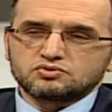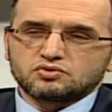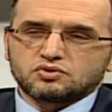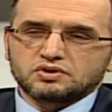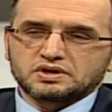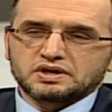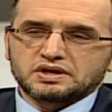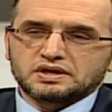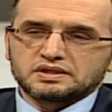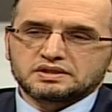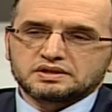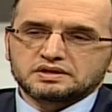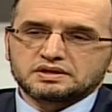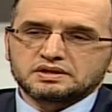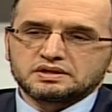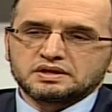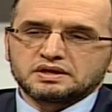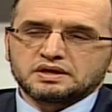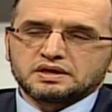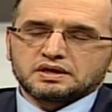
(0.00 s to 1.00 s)

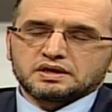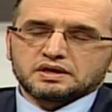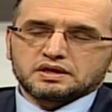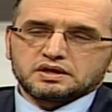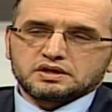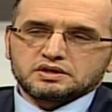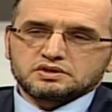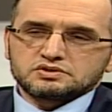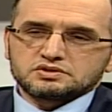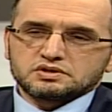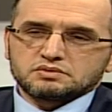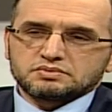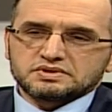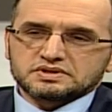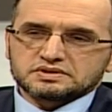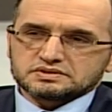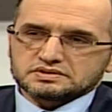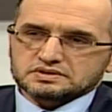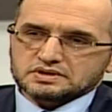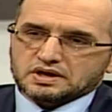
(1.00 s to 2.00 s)
organların ince
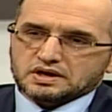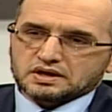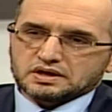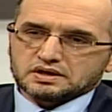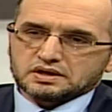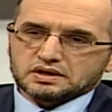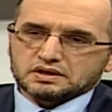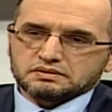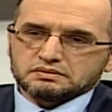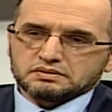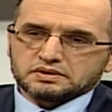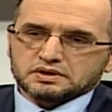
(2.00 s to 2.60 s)
bir zarla